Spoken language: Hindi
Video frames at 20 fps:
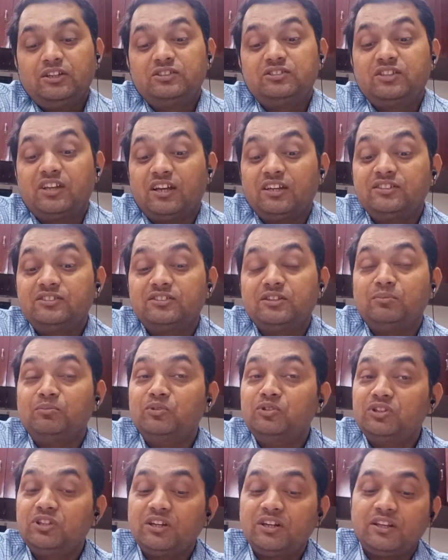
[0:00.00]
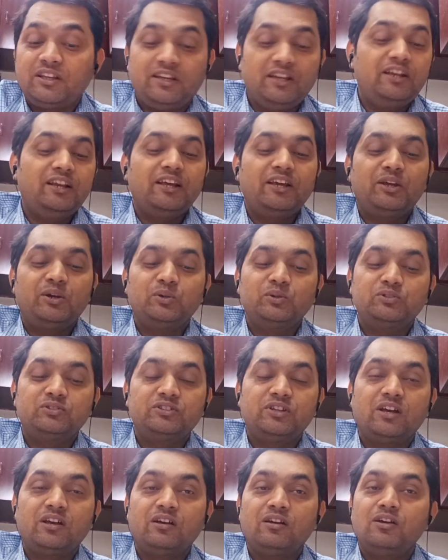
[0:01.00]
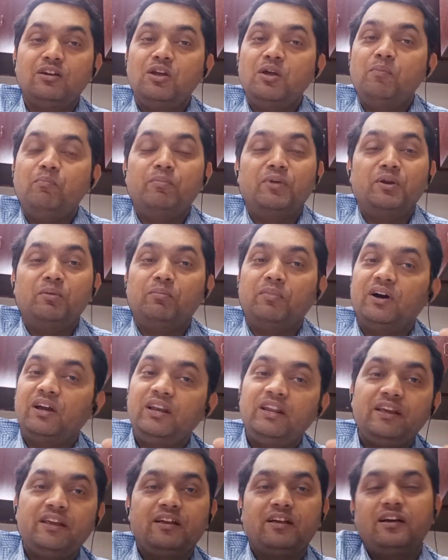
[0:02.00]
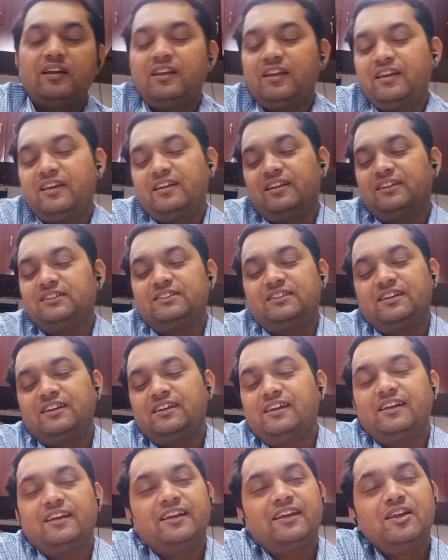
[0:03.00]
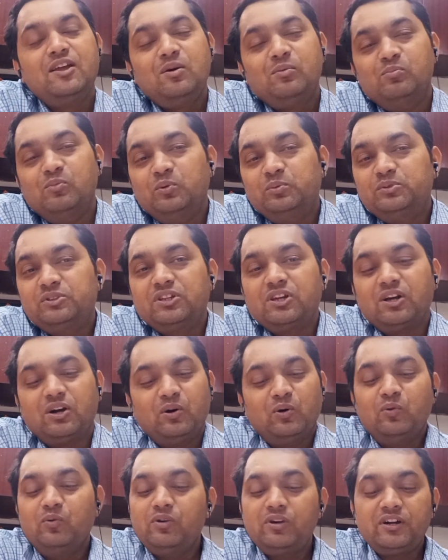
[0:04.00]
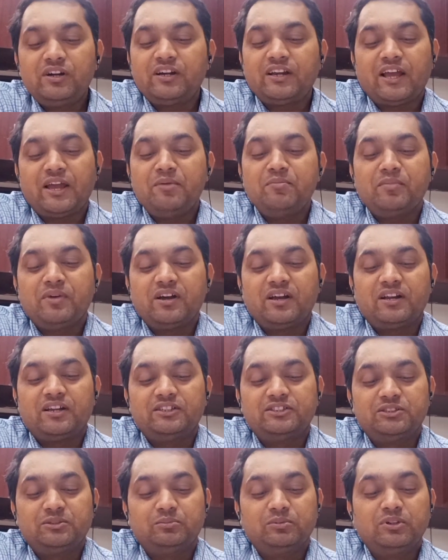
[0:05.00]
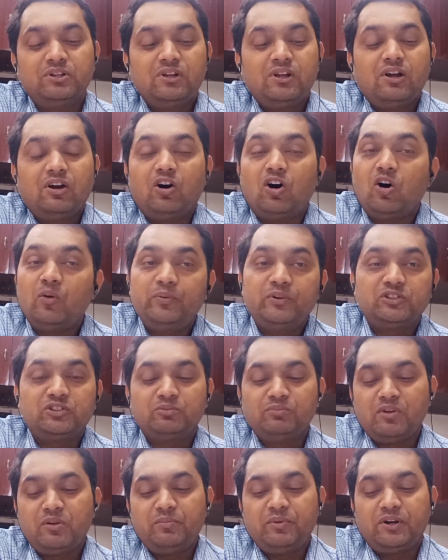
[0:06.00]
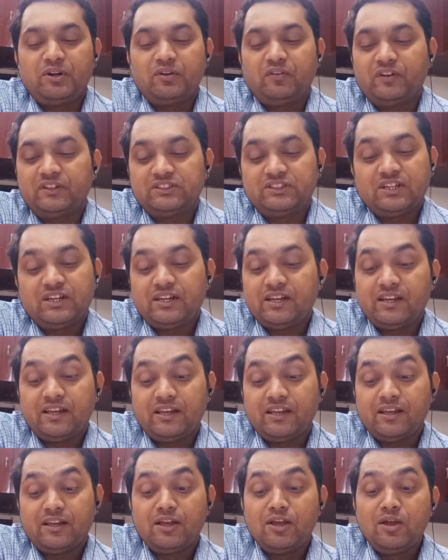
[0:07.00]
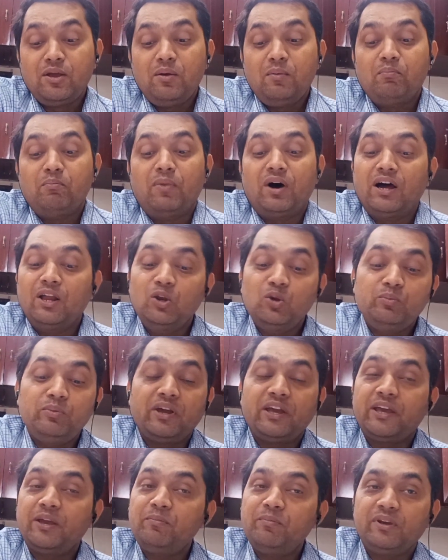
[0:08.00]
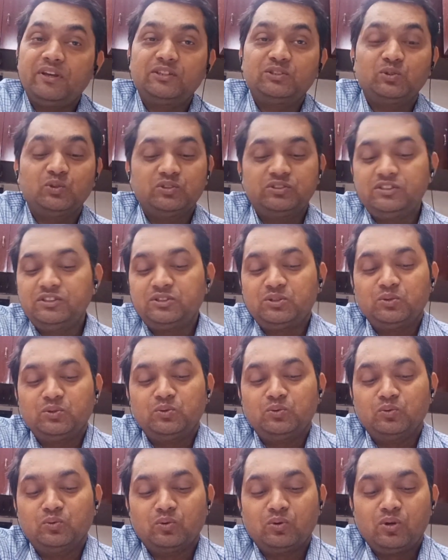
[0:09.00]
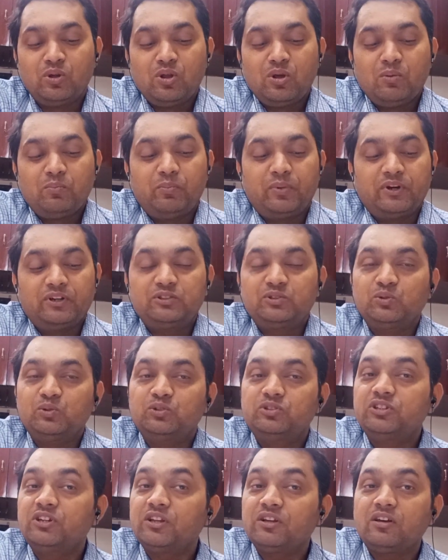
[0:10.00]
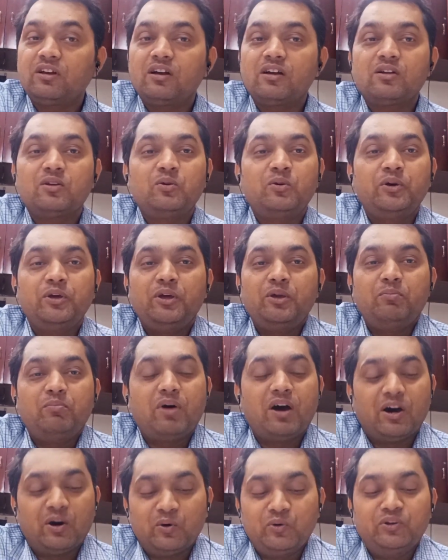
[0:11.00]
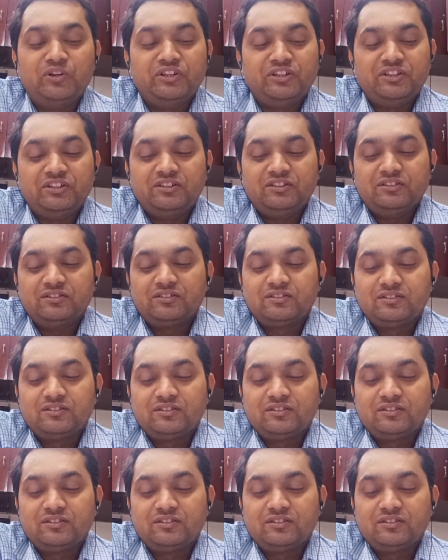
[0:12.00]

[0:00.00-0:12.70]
सात समुंदर की लहरों सा मन मालिक का लहराता है मुफ्त का ओवर टाइम करा जब ऑफिस में बिठवाता है मालूम है मैं शोषित हूँ पर शोषण का कोई भाव नहीं